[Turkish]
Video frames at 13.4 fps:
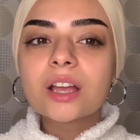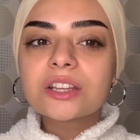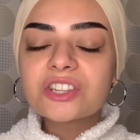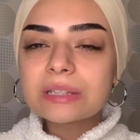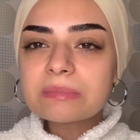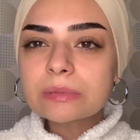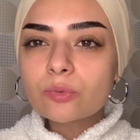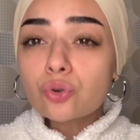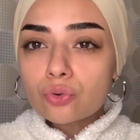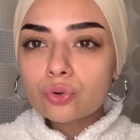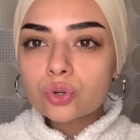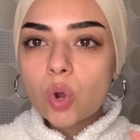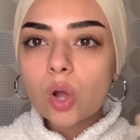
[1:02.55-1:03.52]
Cildiniz
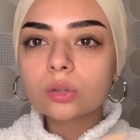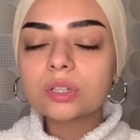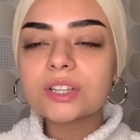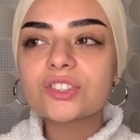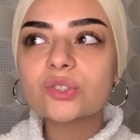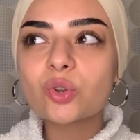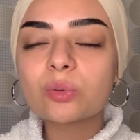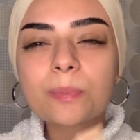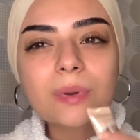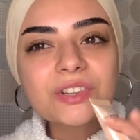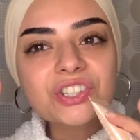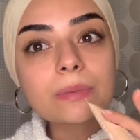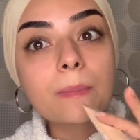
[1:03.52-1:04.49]
çok kuru olduğu için
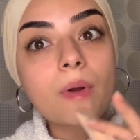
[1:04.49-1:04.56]
aşırı